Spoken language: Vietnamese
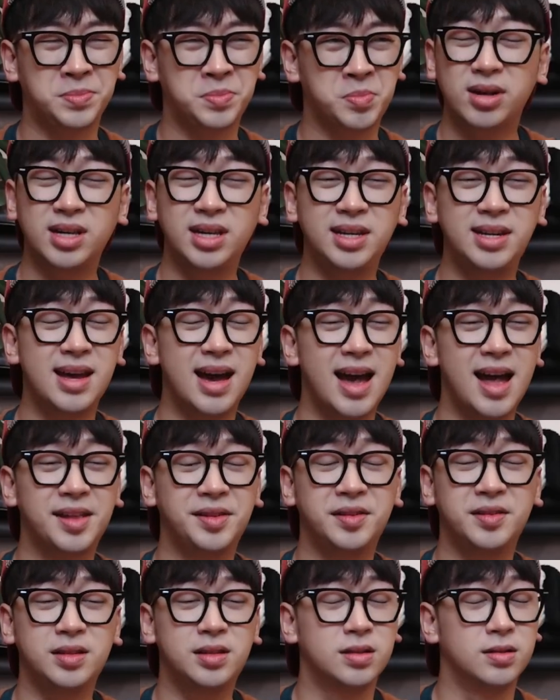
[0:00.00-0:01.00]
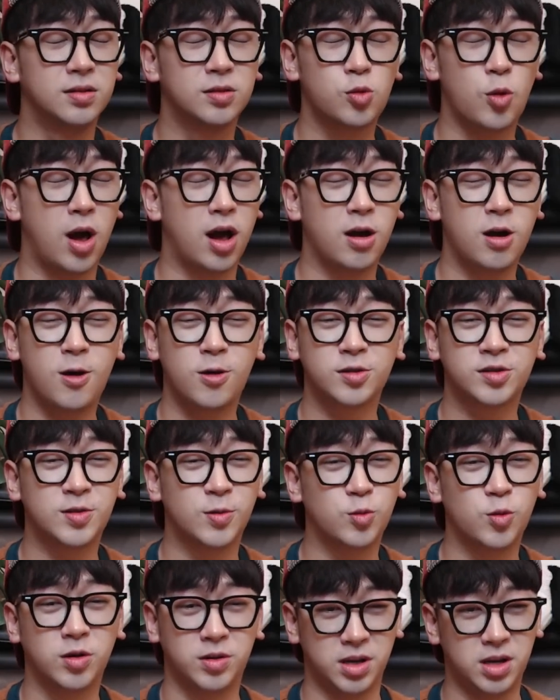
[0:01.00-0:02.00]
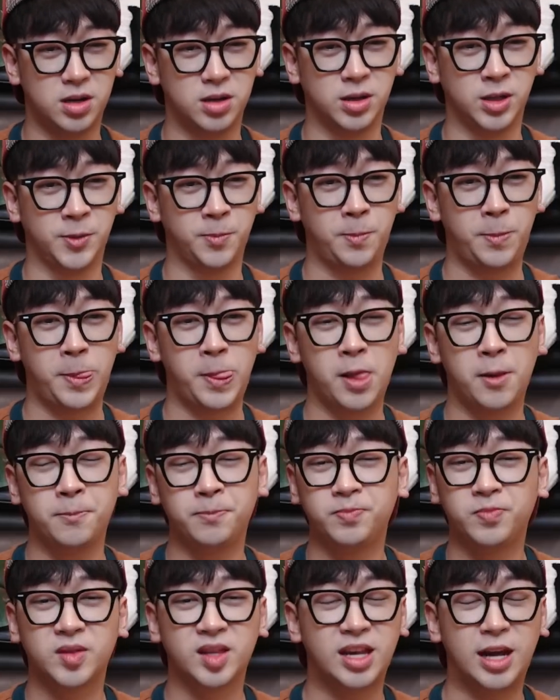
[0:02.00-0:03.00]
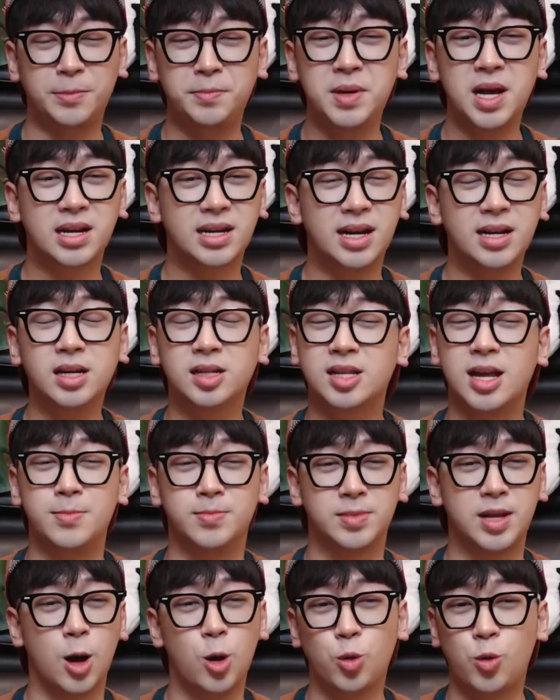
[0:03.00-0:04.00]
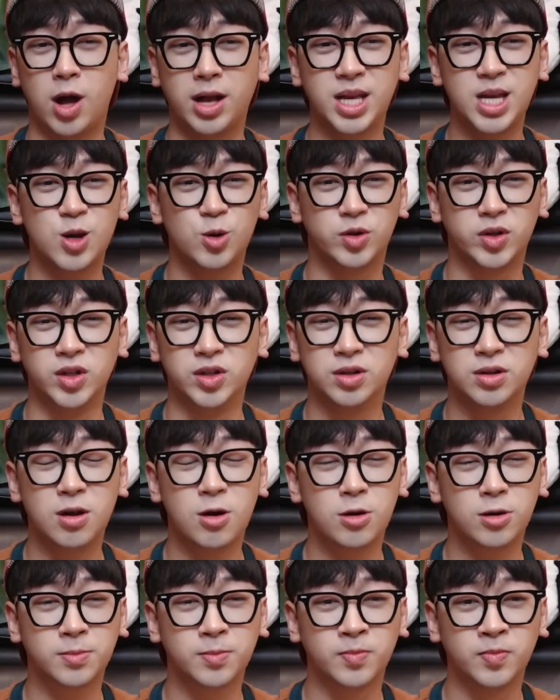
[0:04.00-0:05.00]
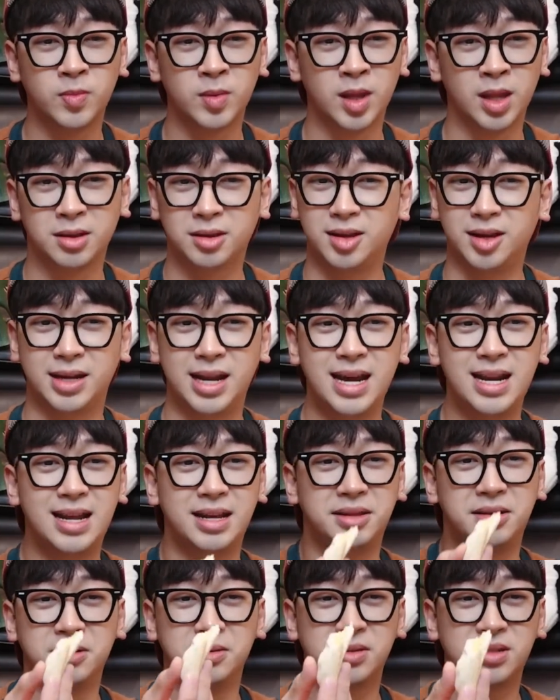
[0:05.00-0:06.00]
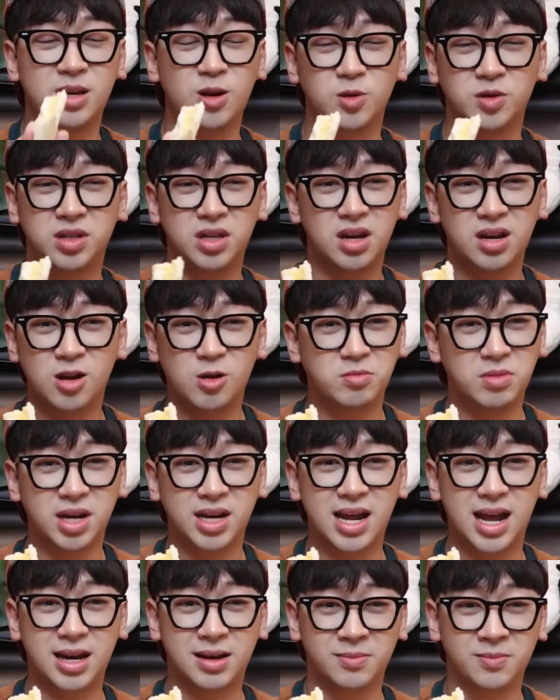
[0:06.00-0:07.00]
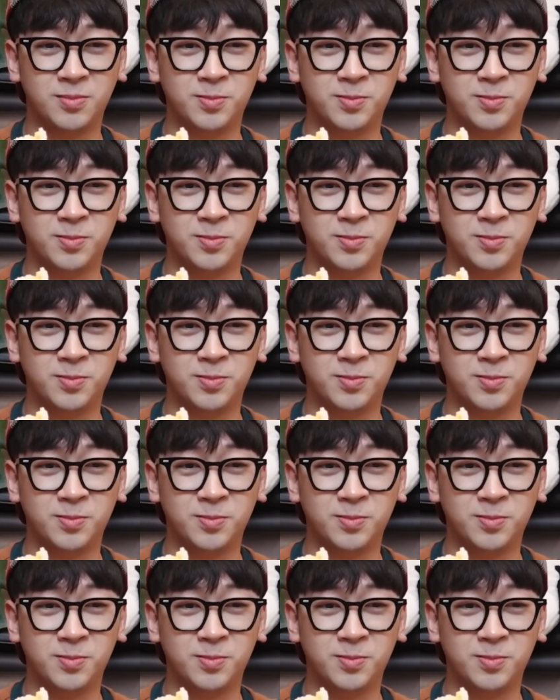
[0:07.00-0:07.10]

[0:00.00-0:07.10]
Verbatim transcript: khi đã ăn những thứ quá ngon trong cuộc đời cái miệng đã được thẩm thấu quá nhiều thứ ngon thì đây là thứ sầu riêng không nên ăn